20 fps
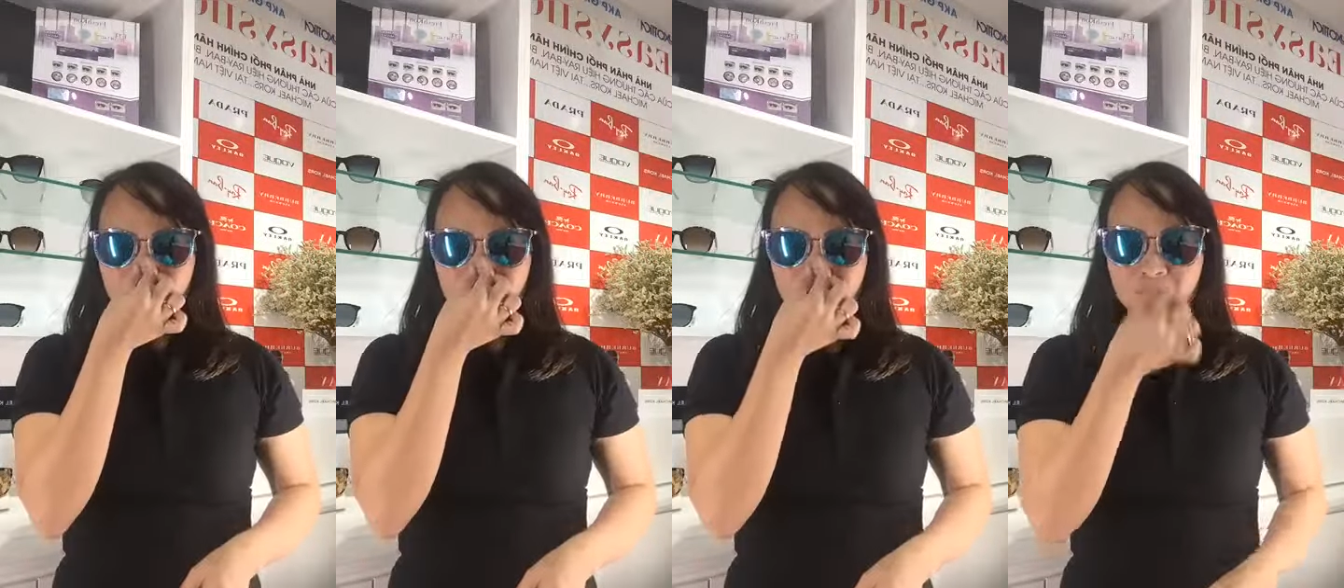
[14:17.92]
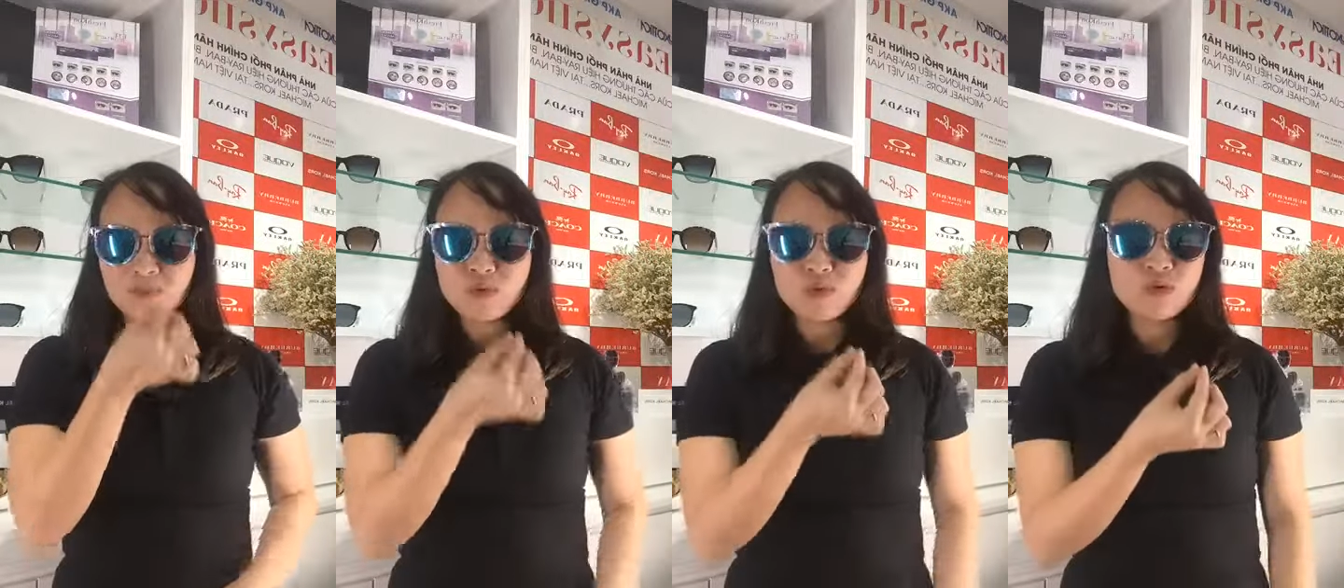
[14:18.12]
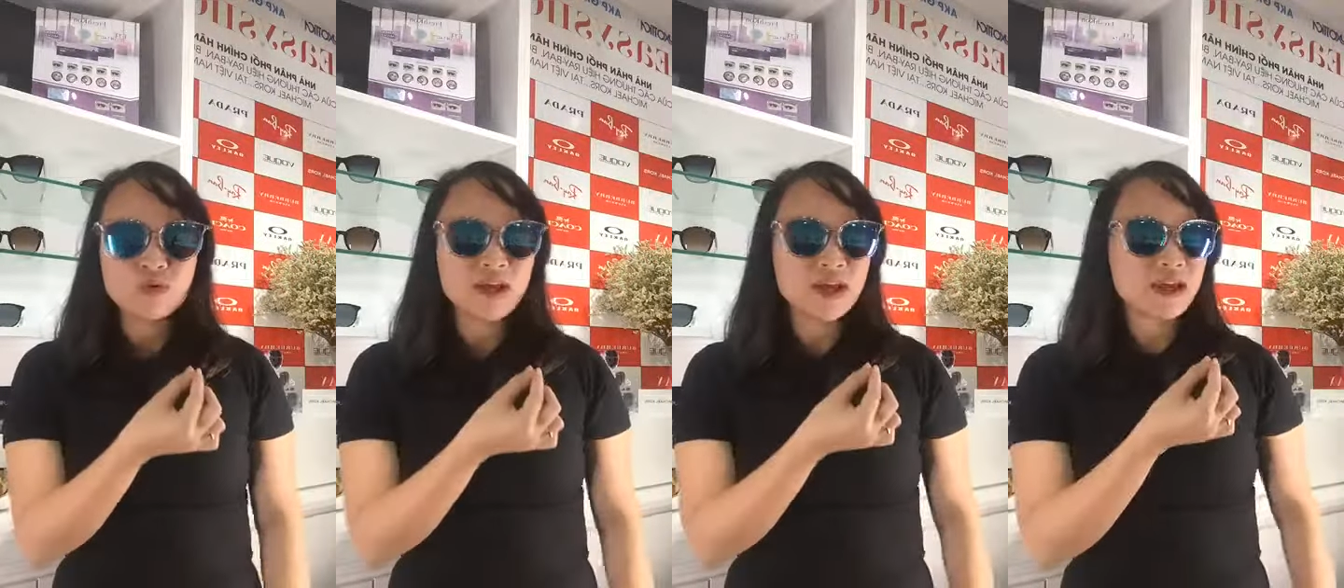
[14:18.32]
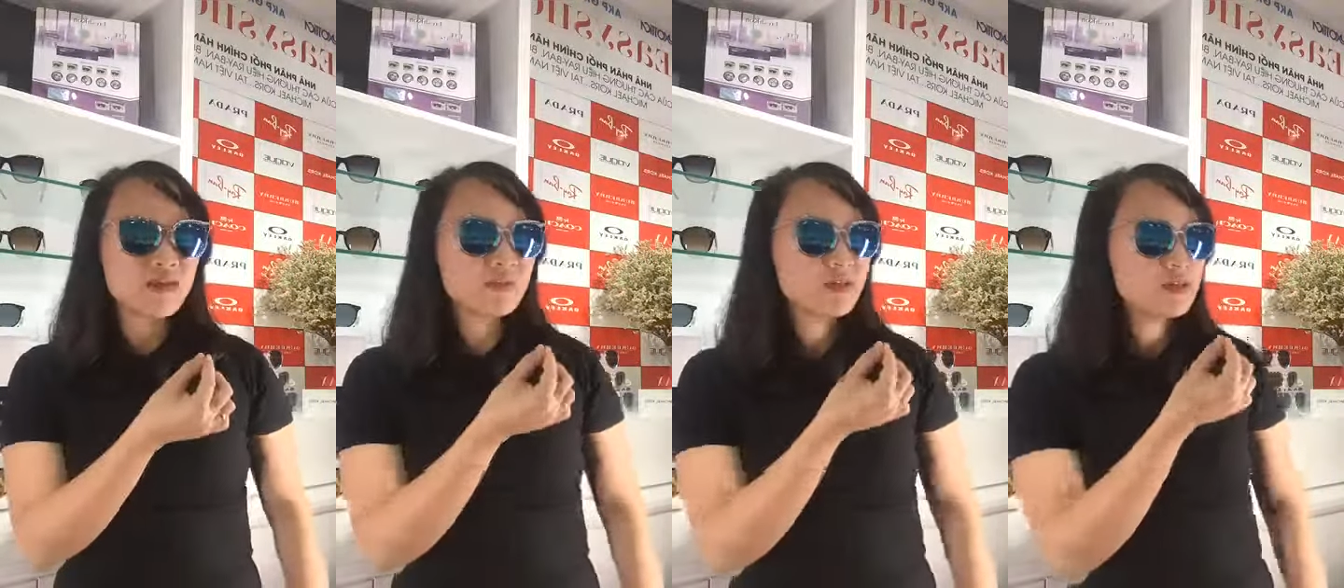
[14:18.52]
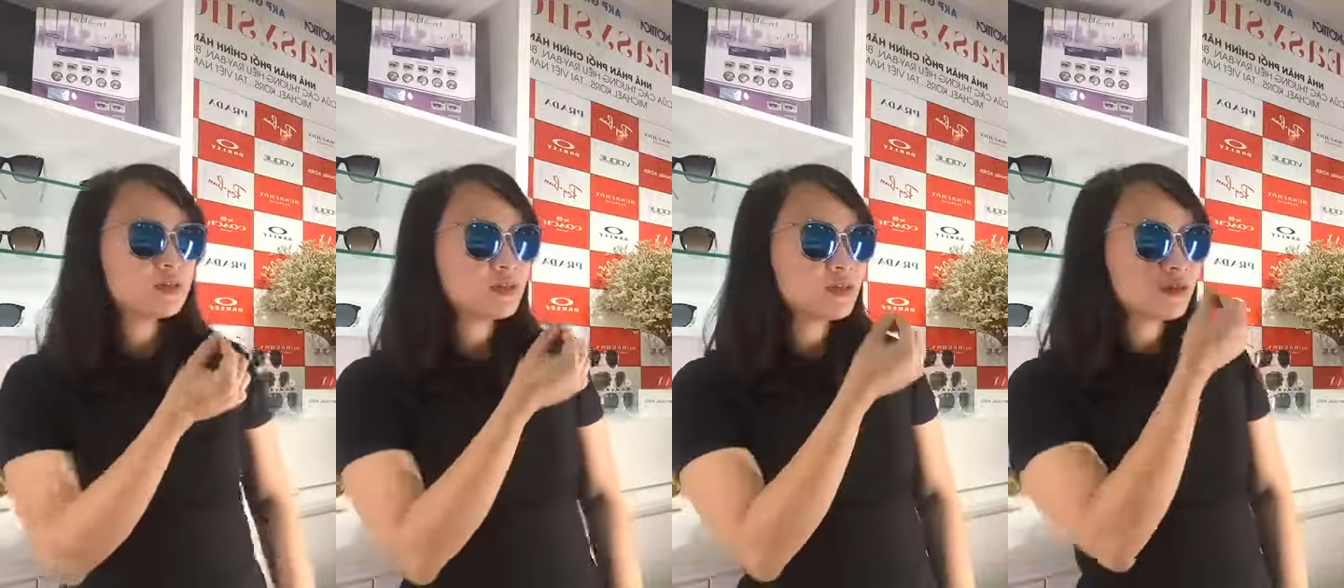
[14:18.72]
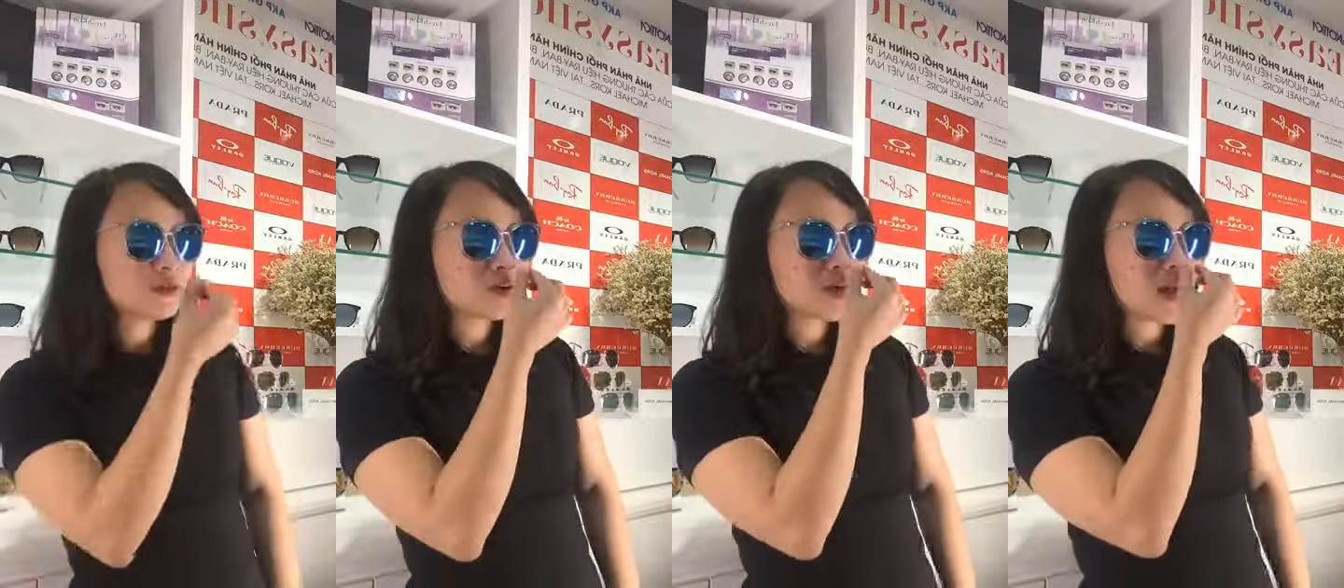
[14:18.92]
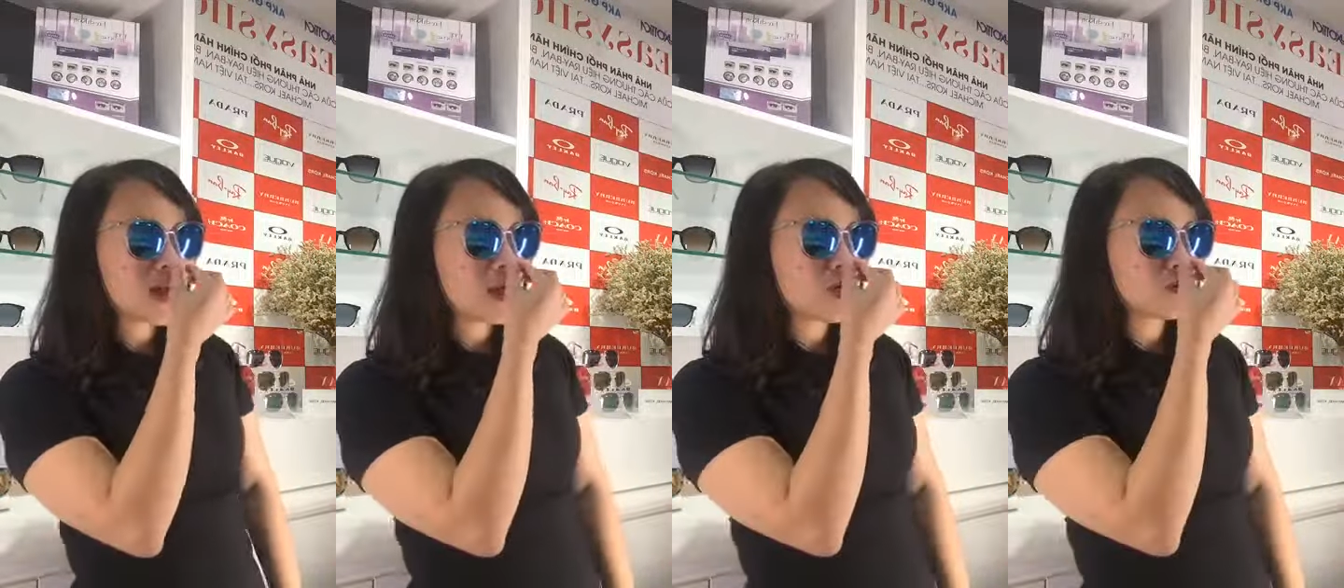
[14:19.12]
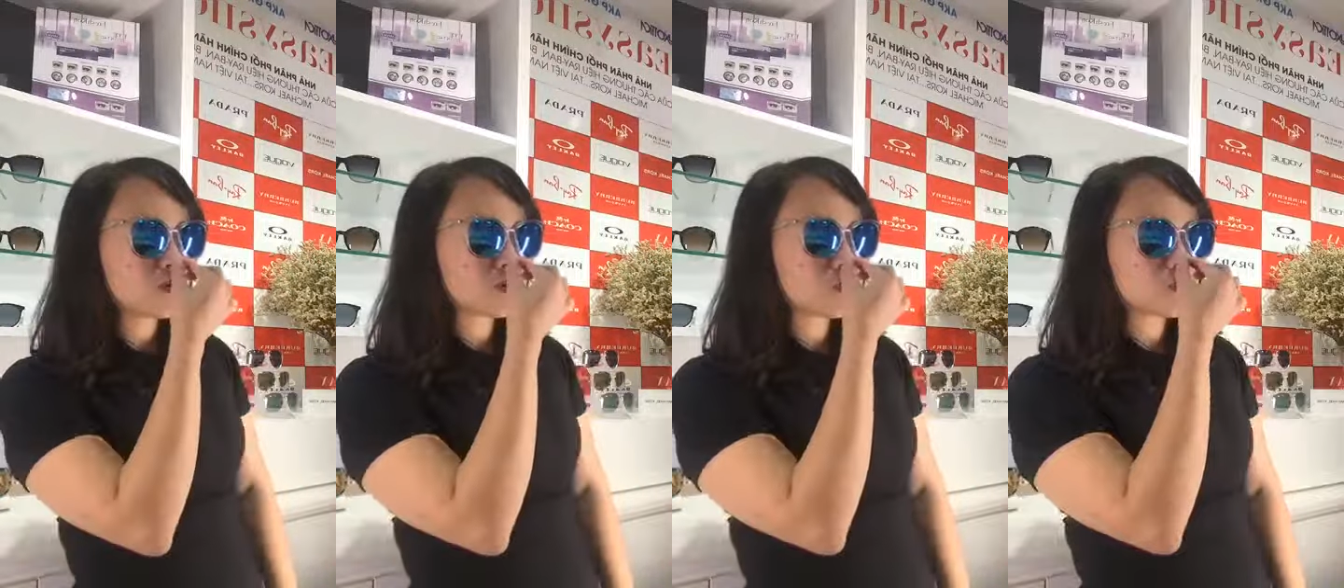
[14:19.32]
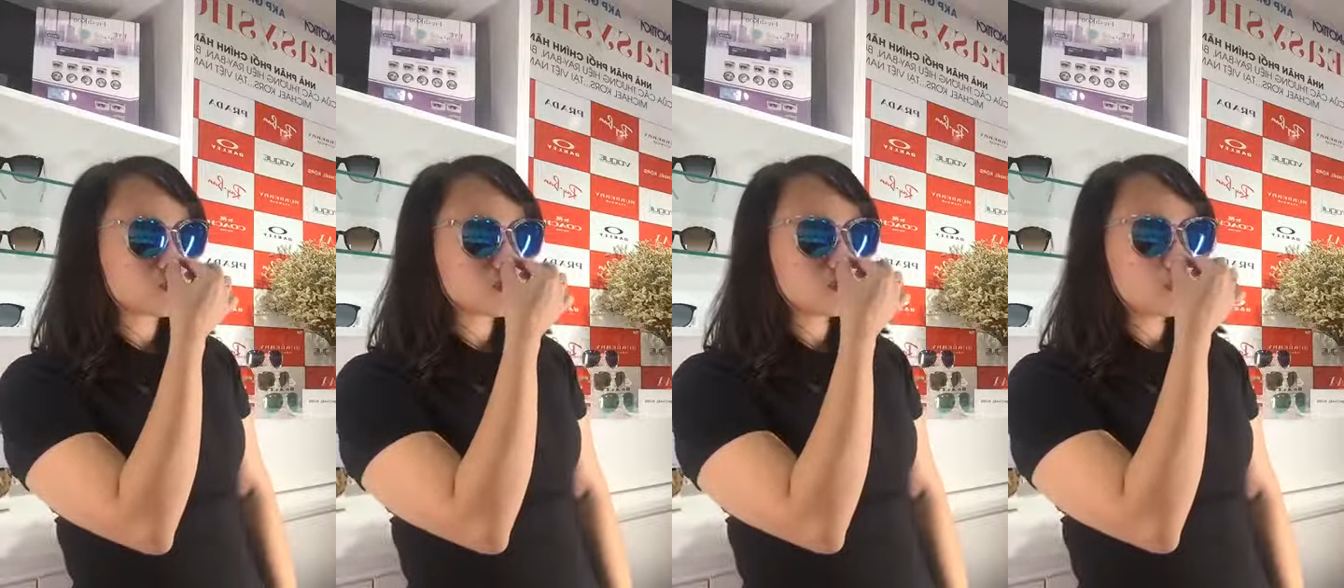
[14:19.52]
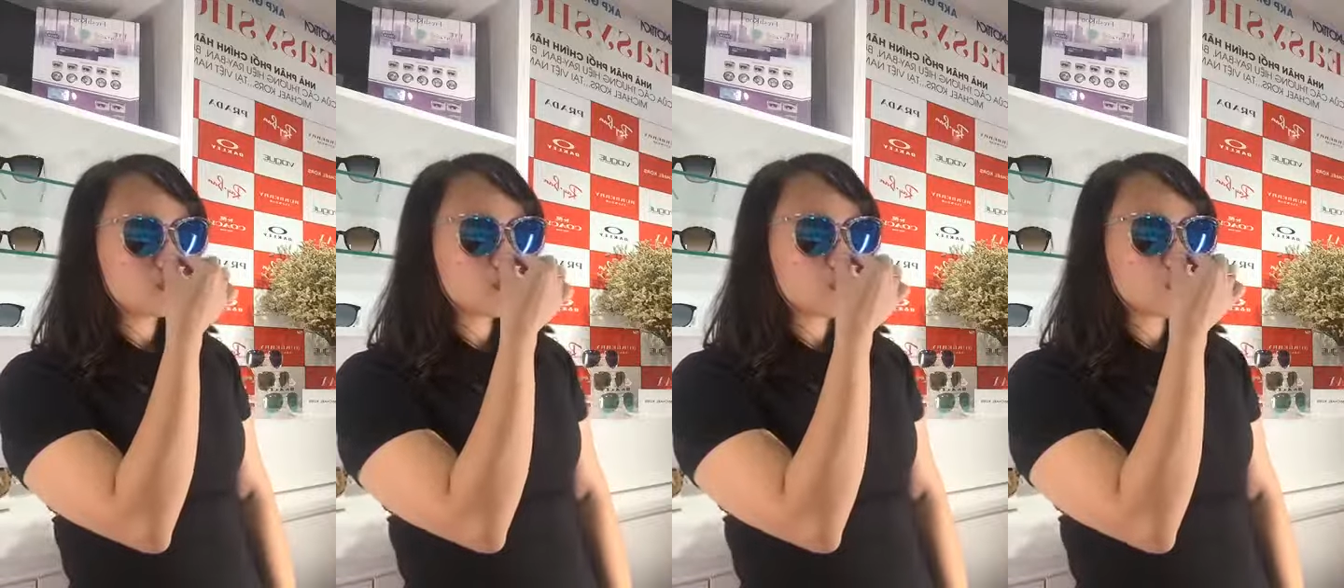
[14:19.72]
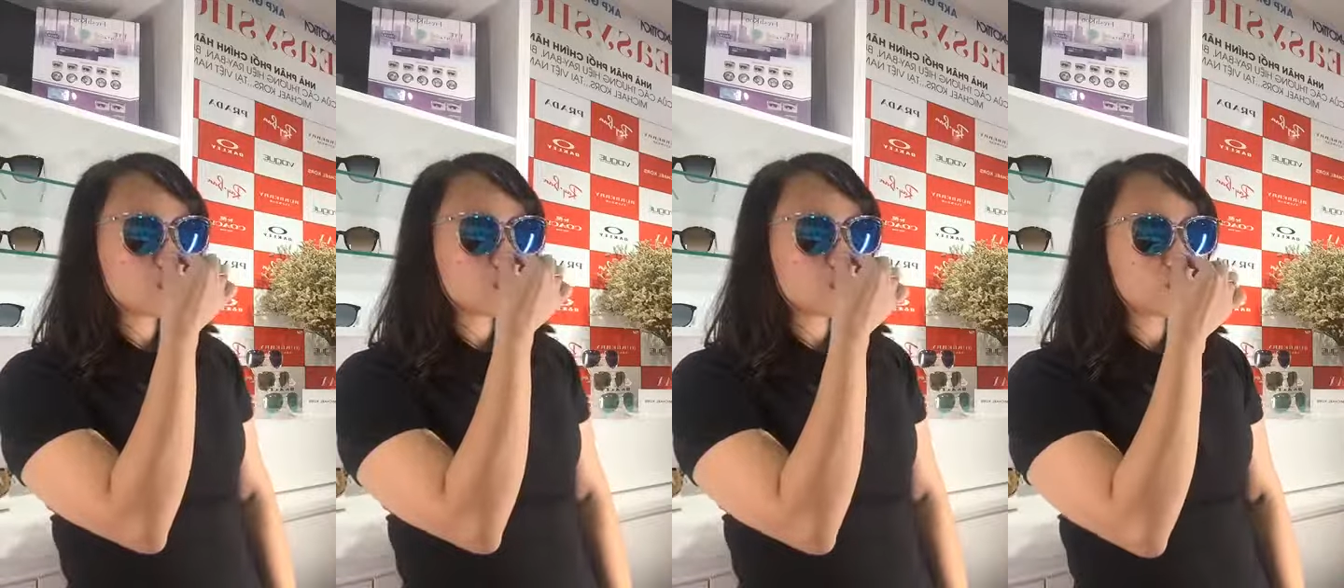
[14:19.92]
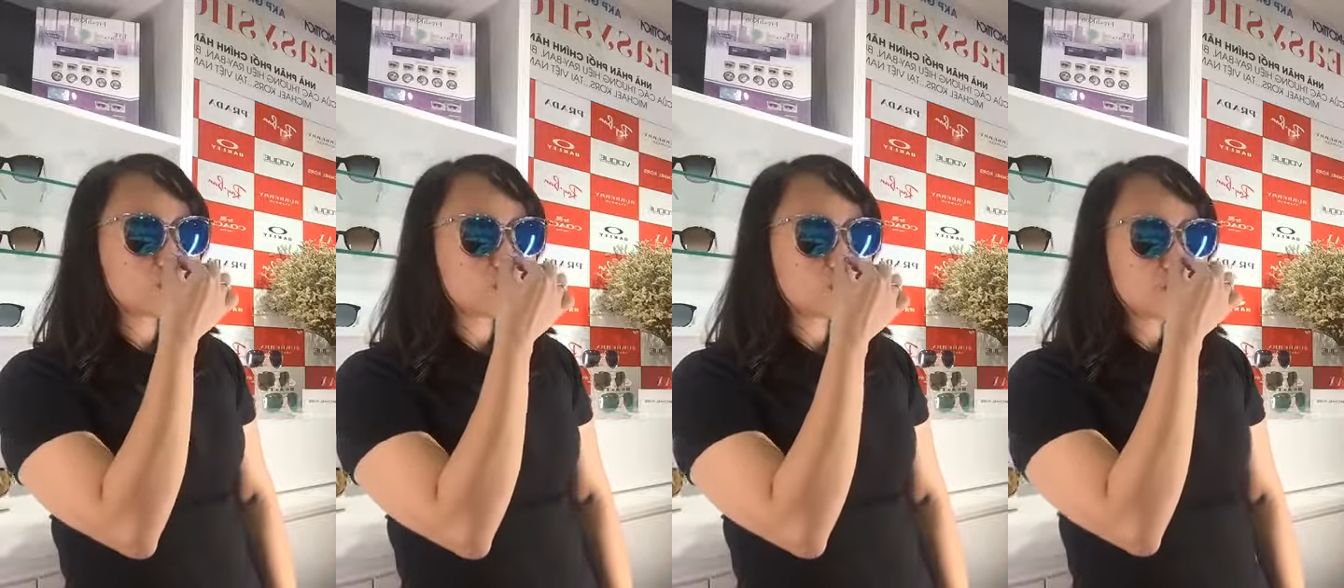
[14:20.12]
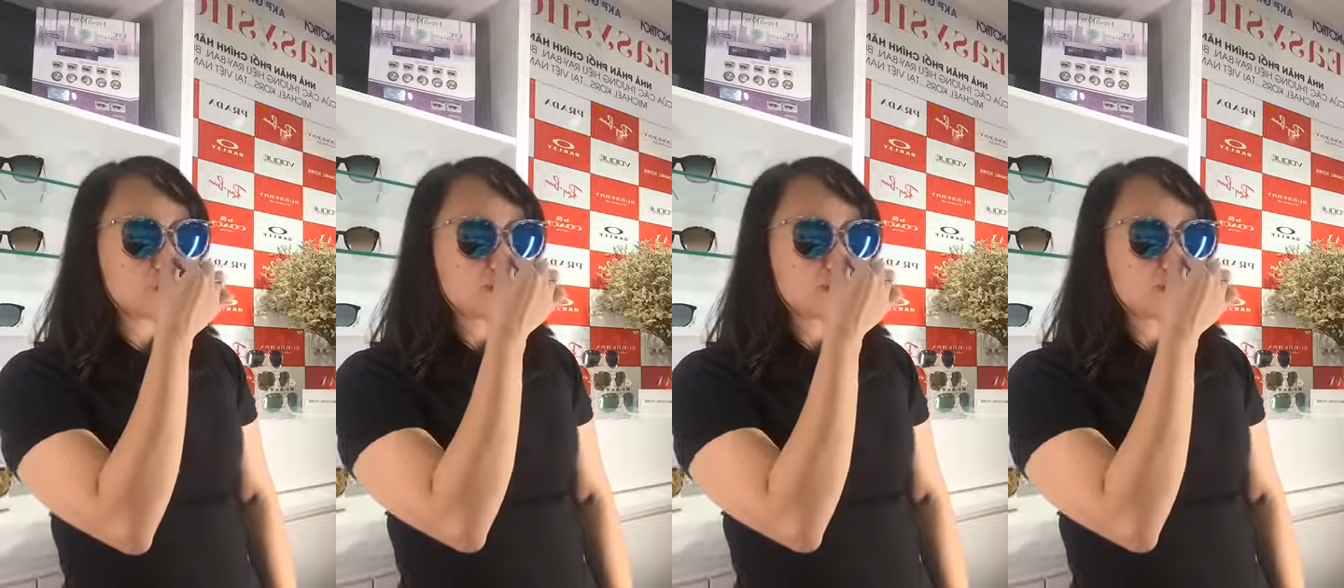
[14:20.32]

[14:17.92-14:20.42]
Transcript: Mũi của em ước gì nó cao dọc dừa lên khoảng độ